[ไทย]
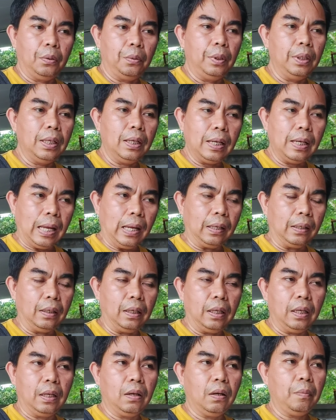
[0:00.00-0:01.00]
เลื้อรัง
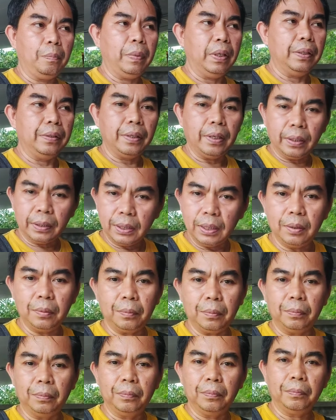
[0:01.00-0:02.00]
แล้วก็เป็นเยอะขึ้น
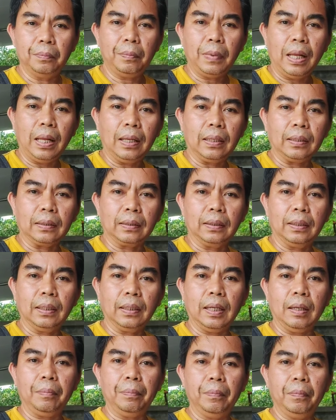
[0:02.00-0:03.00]
มากนะ
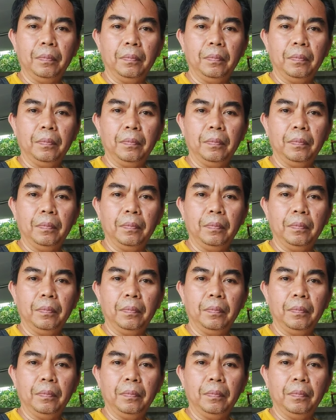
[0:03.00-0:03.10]
ครับ